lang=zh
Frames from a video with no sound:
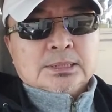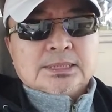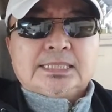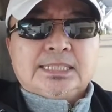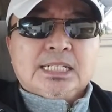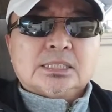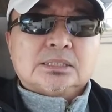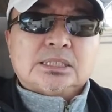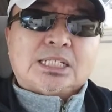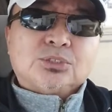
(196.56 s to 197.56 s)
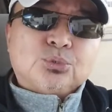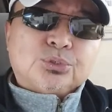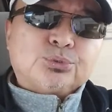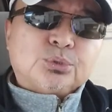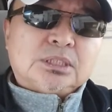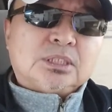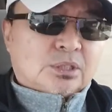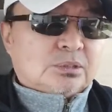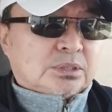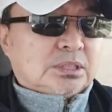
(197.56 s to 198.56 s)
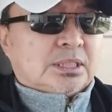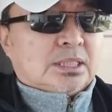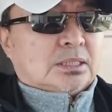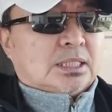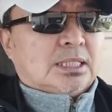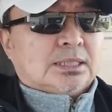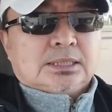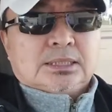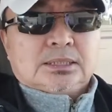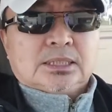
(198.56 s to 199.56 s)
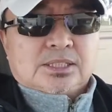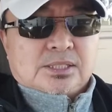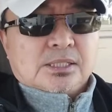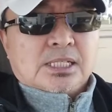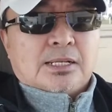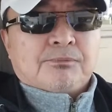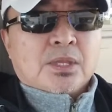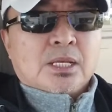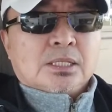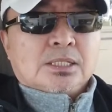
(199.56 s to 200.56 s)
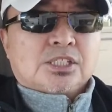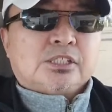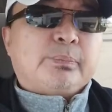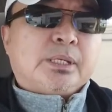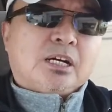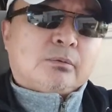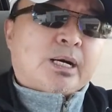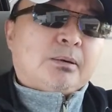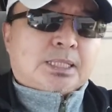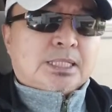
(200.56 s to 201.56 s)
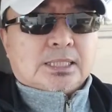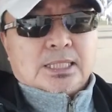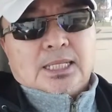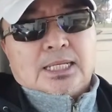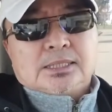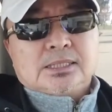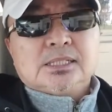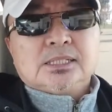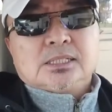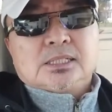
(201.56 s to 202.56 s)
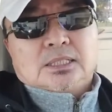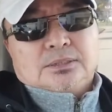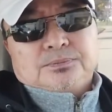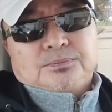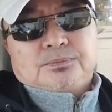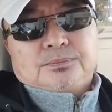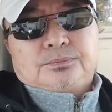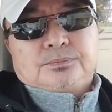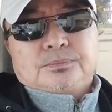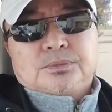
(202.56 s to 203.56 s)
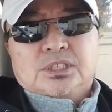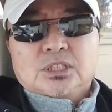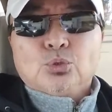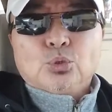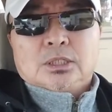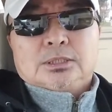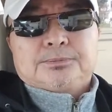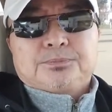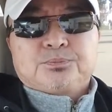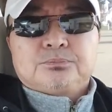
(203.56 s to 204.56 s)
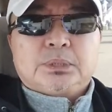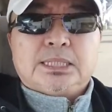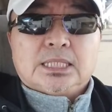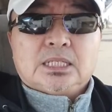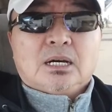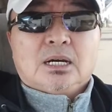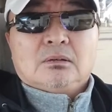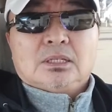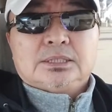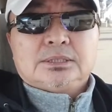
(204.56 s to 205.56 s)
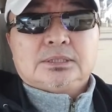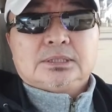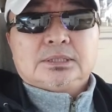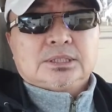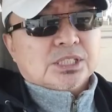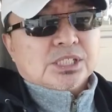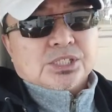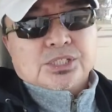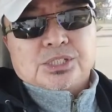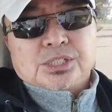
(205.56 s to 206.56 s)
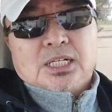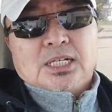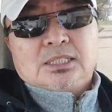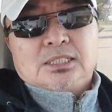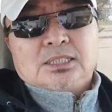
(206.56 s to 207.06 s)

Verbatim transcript: 再加上大多数人的统计调查，这四年是比奥巴马的年代经济上生活比以前要好了，这是事实啊。